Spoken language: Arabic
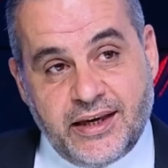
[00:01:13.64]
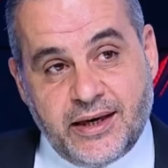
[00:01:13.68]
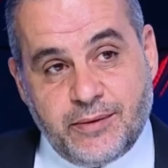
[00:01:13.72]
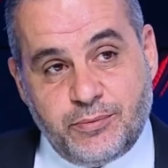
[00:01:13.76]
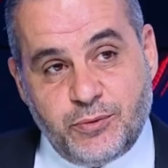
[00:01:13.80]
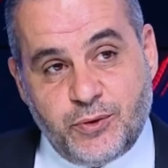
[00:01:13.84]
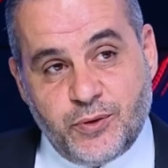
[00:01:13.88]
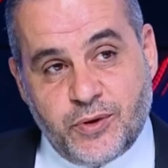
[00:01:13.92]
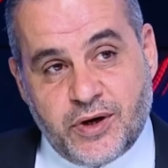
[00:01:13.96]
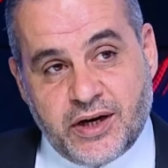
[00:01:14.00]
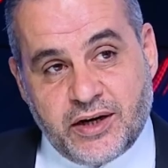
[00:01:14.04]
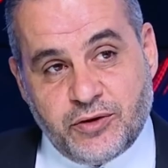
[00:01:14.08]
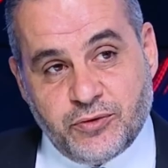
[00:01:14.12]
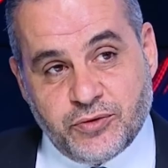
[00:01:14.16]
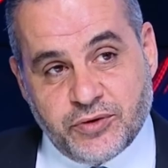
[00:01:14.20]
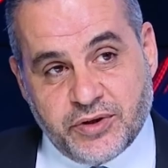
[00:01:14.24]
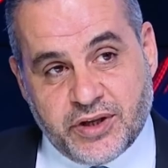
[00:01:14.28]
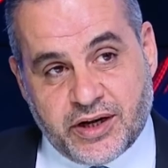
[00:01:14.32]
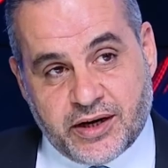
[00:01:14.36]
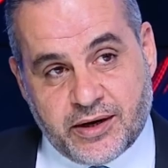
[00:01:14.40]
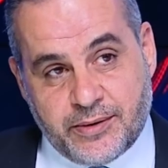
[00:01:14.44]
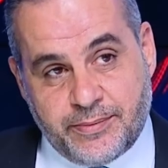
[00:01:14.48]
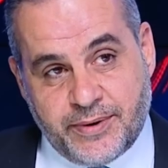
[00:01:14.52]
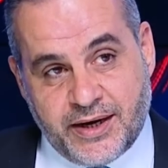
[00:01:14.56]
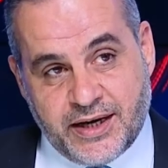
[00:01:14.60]
يبدو ان
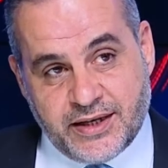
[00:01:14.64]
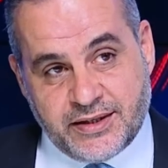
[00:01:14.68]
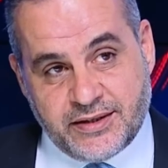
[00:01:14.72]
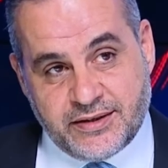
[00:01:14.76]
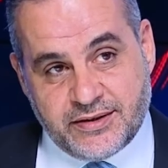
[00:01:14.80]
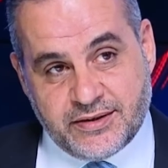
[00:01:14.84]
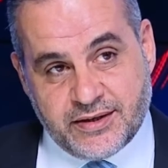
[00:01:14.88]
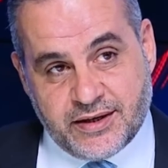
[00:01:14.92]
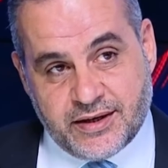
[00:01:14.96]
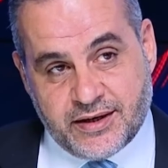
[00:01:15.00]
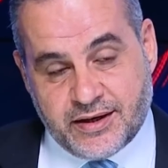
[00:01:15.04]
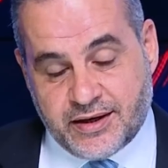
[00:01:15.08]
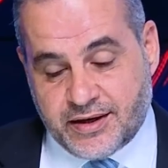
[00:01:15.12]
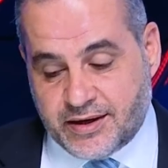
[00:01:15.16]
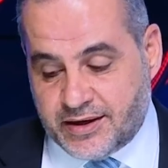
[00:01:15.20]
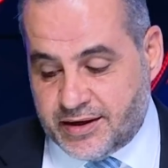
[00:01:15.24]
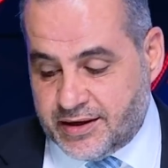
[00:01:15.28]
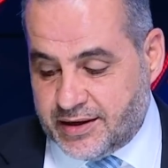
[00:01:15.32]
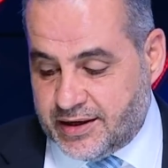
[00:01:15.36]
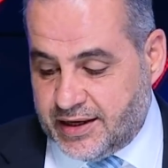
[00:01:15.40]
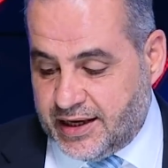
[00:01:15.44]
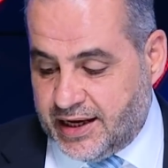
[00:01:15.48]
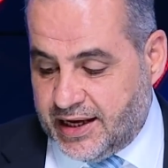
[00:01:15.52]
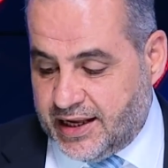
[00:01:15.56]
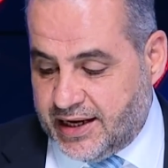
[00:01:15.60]
الضربات
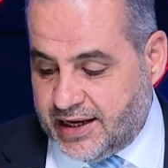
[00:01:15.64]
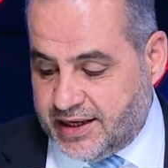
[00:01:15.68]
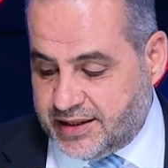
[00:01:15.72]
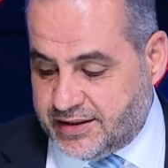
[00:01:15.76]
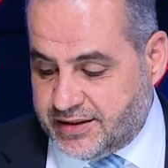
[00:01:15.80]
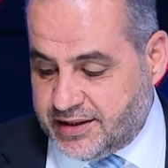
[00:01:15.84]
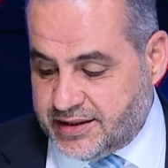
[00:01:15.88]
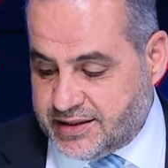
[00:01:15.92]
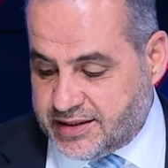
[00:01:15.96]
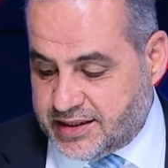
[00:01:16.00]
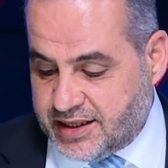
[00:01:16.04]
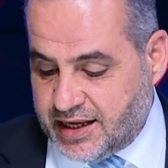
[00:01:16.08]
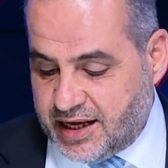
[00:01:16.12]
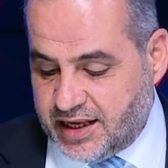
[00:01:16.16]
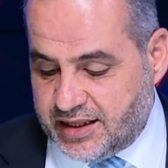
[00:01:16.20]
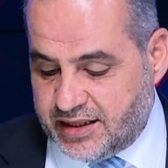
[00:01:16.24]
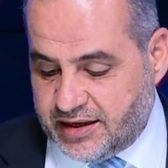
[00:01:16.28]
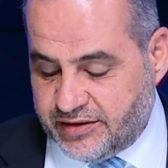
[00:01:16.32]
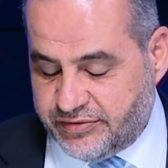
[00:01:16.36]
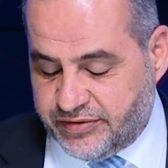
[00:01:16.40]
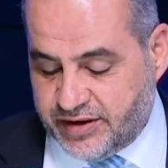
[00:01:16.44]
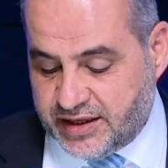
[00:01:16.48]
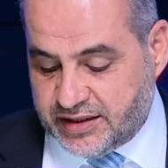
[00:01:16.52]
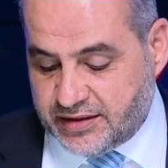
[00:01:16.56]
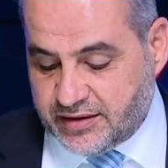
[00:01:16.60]
التي
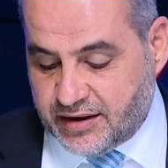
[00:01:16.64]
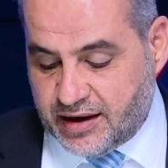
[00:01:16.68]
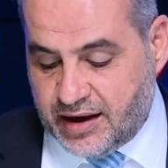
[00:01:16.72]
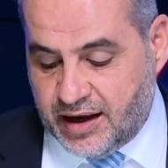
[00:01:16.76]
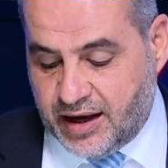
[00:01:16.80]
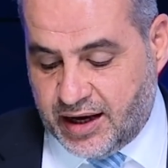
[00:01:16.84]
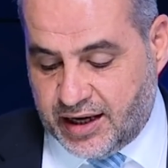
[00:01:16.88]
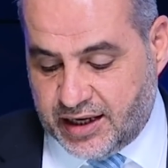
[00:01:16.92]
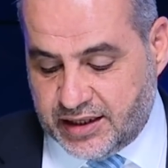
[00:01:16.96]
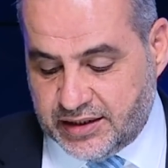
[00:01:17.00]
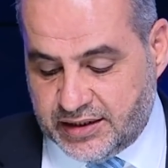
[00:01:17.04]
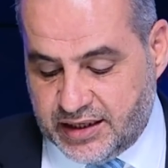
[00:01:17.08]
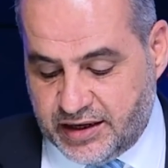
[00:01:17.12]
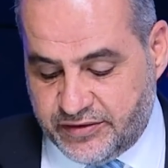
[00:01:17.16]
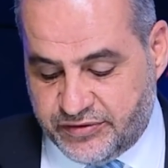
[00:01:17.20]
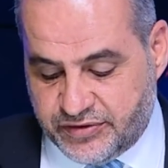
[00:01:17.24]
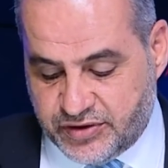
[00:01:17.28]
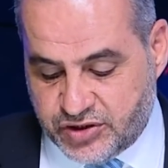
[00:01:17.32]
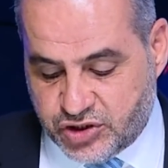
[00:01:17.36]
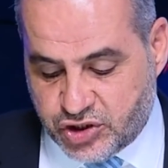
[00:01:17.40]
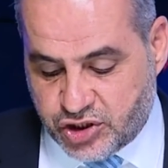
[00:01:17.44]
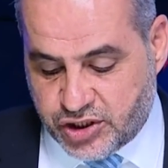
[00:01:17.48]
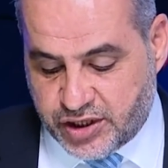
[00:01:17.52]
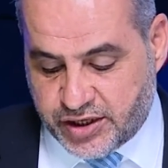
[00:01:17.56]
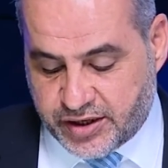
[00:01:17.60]
استهدفت قاعده في
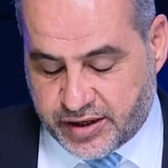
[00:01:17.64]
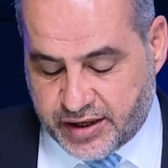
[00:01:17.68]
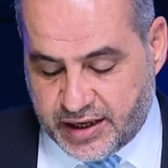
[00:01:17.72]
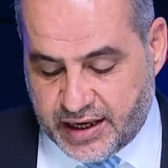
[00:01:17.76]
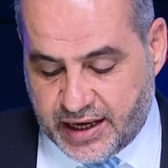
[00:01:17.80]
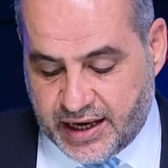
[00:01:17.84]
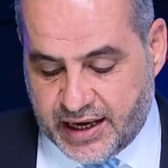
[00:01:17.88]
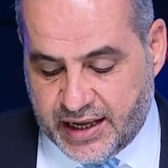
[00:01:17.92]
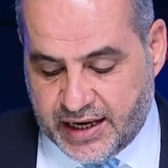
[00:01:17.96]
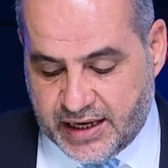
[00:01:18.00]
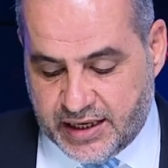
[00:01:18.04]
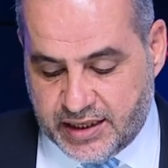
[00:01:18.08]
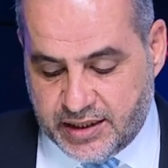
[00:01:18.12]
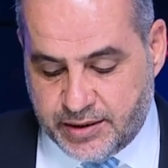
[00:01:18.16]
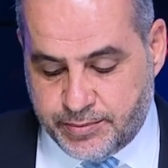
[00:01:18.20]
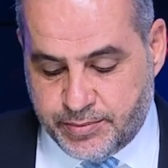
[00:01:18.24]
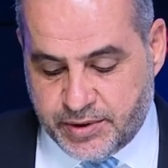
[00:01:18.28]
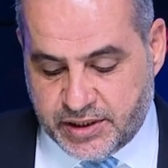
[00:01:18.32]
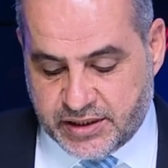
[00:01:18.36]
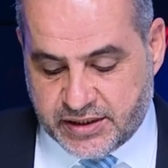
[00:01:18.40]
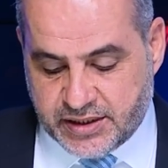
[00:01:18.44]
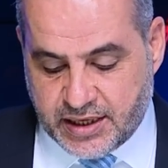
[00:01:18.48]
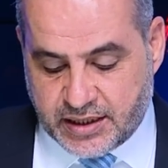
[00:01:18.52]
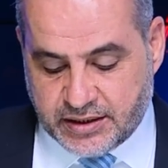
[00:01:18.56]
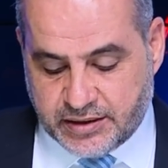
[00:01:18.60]
الشرق
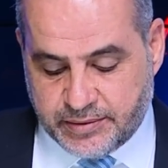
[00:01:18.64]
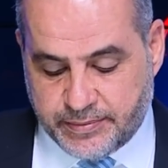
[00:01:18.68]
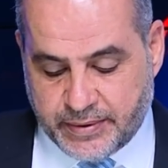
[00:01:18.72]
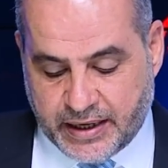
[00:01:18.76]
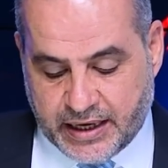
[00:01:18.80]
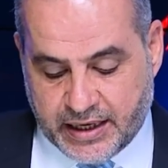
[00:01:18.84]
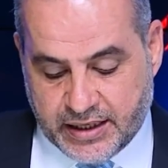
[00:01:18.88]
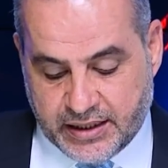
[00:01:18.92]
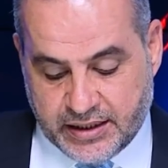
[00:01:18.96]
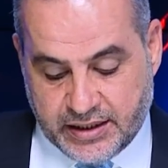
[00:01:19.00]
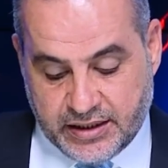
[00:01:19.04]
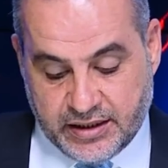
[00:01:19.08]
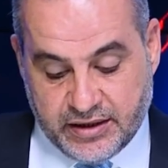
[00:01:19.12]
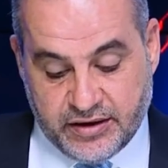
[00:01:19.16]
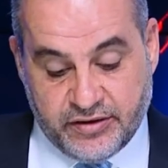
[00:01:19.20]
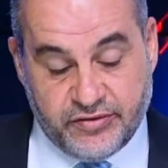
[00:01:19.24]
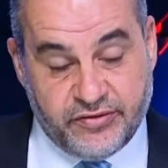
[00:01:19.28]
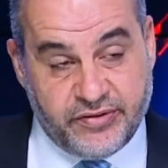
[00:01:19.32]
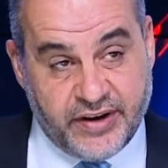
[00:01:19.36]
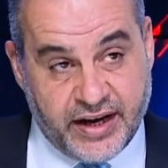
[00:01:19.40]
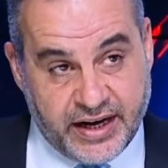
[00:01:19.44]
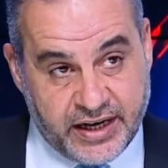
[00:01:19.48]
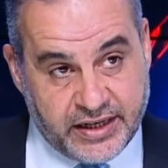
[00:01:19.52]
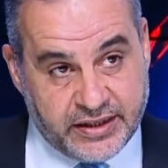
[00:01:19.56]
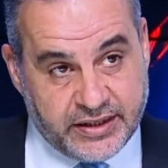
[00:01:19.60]
الليبي تتبع
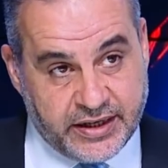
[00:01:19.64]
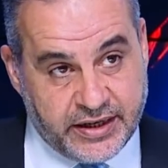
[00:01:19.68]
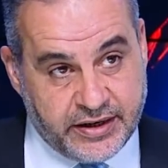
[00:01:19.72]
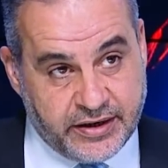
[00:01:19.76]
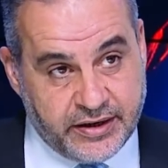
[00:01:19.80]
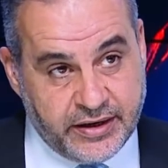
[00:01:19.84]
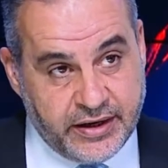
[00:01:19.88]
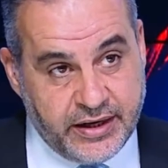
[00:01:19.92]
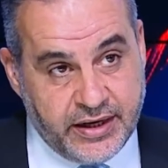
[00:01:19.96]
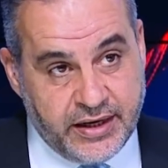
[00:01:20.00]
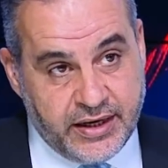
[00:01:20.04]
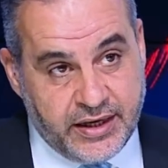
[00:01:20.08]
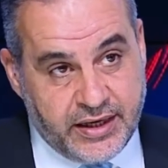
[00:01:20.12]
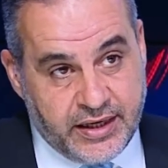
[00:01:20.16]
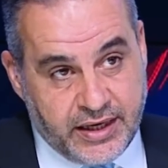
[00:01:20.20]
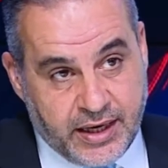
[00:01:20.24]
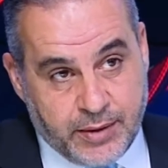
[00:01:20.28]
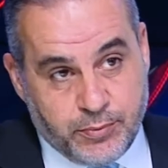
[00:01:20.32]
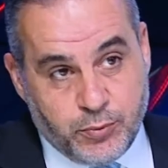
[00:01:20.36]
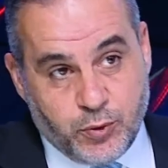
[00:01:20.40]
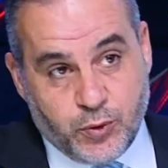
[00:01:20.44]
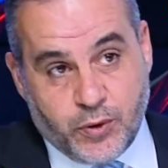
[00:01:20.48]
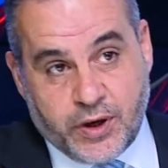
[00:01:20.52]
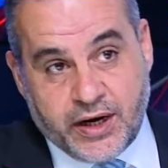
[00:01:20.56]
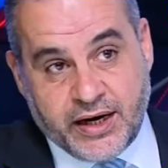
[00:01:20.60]
لفاغنر
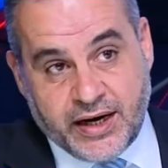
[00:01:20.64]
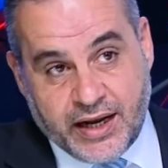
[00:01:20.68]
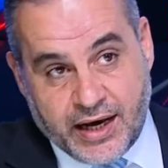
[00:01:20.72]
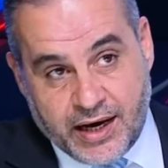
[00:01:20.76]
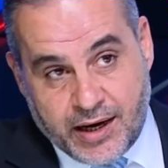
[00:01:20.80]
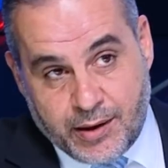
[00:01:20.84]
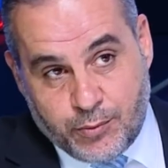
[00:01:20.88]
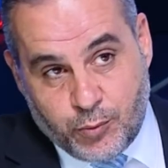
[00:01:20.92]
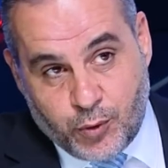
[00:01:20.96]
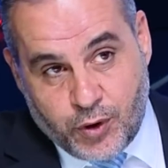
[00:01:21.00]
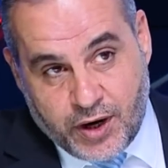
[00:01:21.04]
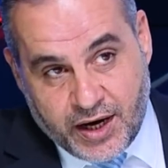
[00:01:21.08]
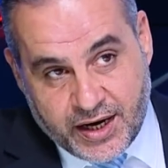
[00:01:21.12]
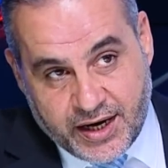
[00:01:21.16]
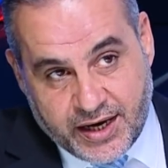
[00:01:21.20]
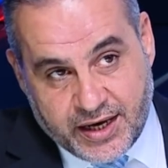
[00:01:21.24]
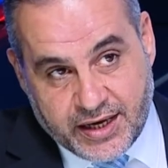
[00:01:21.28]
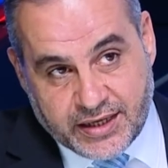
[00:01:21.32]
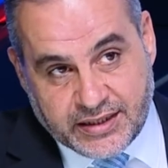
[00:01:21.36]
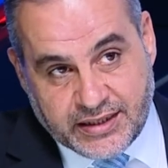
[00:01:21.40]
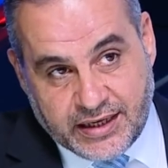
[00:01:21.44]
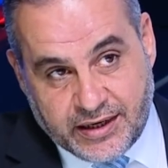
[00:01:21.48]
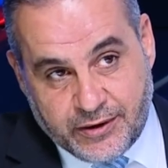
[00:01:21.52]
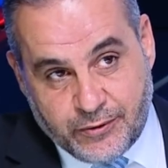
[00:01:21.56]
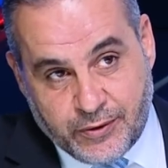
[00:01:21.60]
يبدو انها
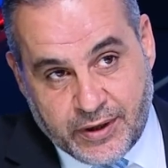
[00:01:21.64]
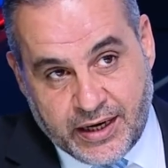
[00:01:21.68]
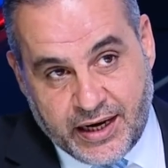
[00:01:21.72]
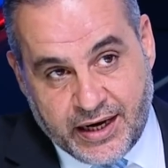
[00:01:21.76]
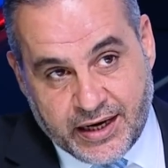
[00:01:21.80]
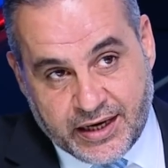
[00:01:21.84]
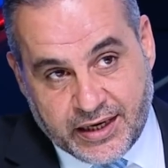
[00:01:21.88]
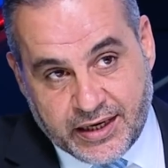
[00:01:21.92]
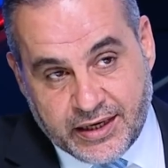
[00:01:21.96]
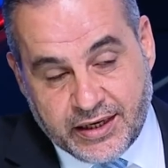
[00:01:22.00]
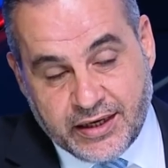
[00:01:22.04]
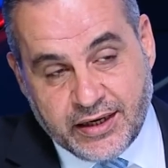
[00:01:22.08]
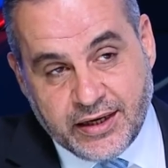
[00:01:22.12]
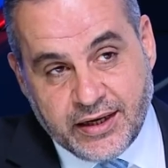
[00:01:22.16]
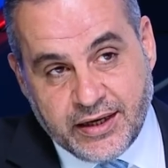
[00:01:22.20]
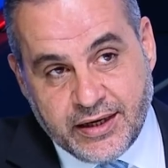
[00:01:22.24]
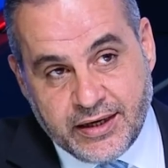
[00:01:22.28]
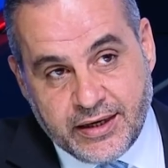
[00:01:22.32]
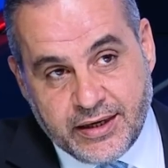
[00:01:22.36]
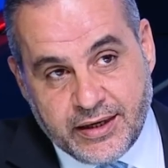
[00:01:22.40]
مؤكده ولكن